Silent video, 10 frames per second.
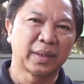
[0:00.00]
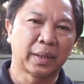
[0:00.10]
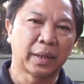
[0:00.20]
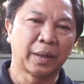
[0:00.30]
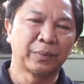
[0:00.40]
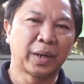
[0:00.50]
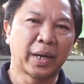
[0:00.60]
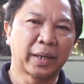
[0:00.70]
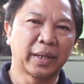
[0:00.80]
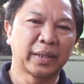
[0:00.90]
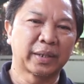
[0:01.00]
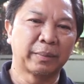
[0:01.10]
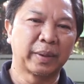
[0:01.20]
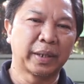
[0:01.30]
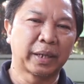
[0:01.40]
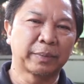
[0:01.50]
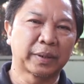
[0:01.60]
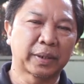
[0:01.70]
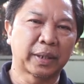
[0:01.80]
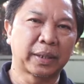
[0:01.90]
Dan alhamdulillah hari ini saya melihat
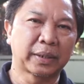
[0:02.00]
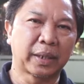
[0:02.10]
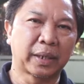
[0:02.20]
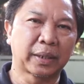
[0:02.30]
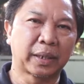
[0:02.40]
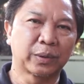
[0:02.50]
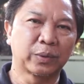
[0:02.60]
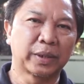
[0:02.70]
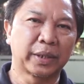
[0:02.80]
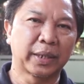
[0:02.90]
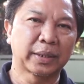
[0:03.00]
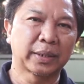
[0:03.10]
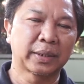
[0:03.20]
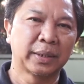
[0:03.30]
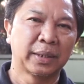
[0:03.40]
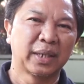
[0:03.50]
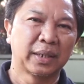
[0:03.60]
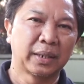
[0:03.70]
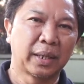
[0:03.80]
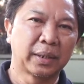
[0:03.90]
pesertanya sangat antusias
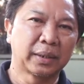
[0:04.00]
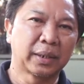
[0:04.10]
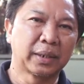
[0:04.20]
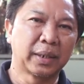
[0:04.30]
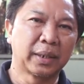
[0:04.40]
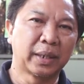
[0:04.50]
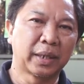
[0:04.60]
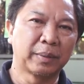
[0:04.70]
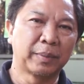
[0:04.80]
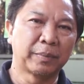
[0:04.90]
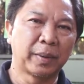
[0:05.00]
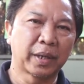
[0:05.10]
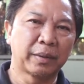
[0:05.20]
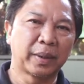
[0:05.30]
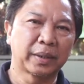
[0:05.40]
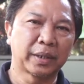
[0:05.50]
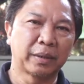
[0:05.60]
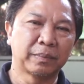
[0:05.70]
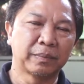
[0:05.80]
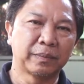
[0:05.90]
dan terdiri dari berbagai
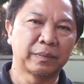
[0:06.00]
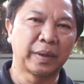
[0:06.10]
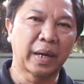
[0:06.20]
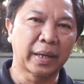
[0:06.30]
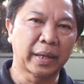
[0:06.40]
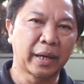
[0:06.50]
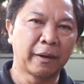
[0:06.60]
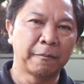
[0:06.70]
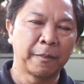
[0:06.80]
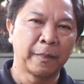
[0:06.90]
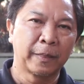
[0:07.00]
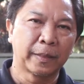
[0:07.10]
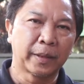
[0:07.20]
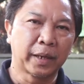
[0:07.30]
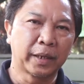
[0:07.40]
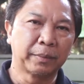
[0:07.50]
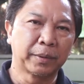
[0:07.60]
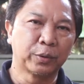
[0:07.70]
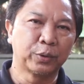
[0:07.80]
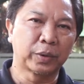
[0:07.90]
macam wilayah. Yang ini
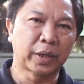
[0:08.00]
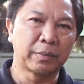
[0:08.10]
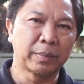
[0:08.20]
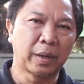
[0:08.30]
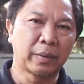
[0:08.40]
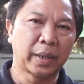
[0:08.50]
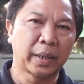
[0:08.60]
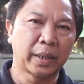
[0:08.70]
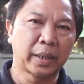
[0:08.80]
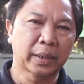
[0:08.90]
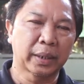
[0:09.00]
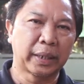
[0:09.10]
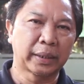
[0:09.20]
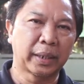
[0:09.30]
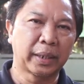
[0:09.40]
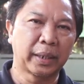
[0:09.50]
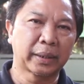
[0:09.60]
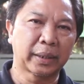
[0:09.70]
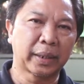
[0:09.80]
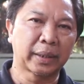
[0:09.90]
menunjukkan bahwa kegiatan ini
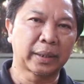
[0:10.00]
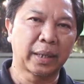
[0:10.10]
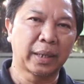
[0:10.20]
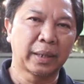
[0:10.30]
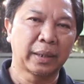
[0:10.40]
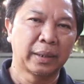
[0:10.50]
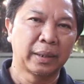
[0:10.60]
ternyata